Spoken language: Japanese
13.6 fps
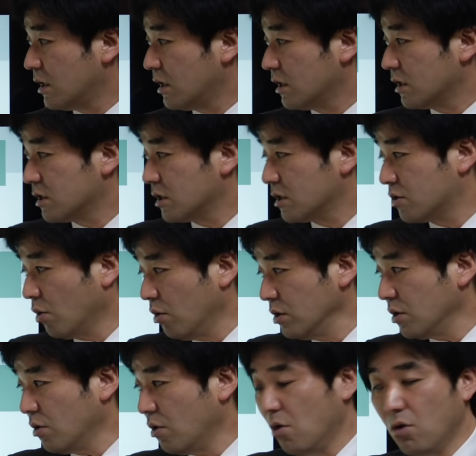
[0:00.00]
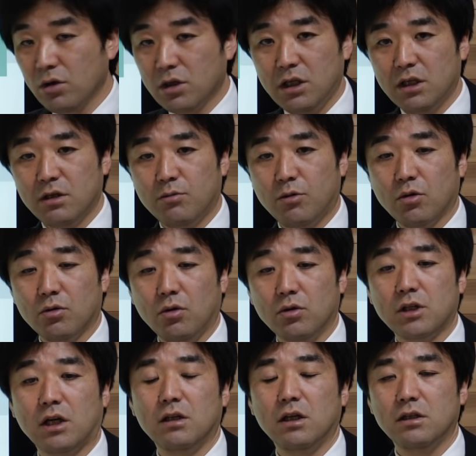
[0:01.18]
えー、そこそこ大きい規模の倒
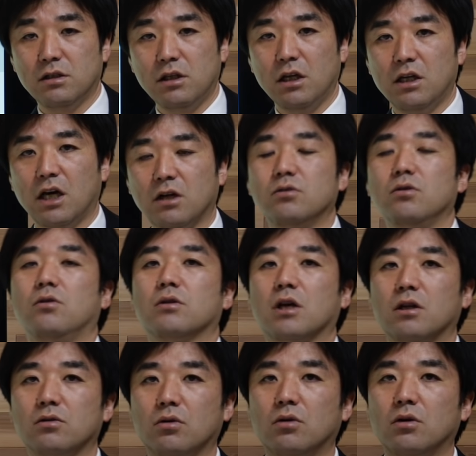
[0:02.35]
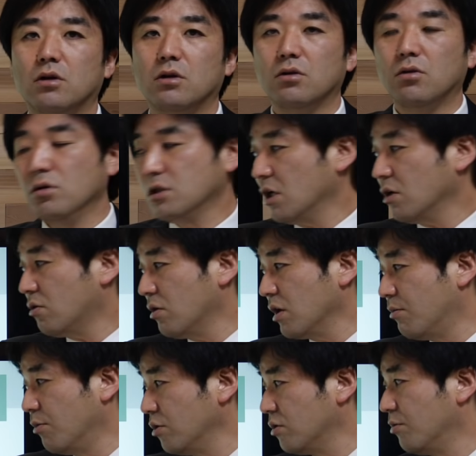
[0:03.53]
産ですでに104件と。当然これ
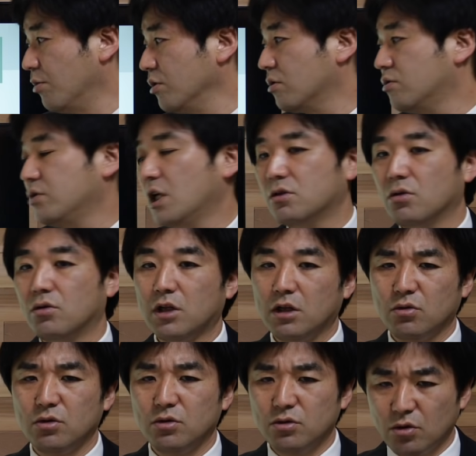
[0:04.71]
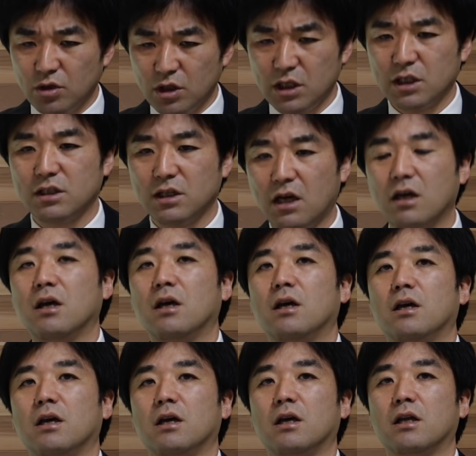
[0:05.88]
がもっともっと増えそうだというのでですね、
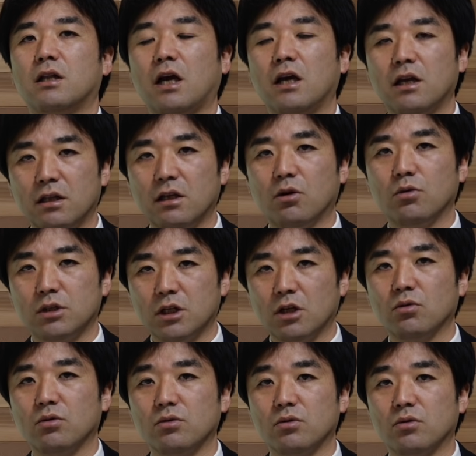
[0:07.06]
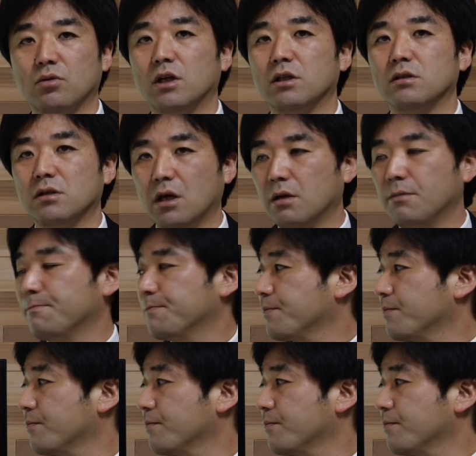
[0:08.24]
えー、大変なこっちゃということなんですね。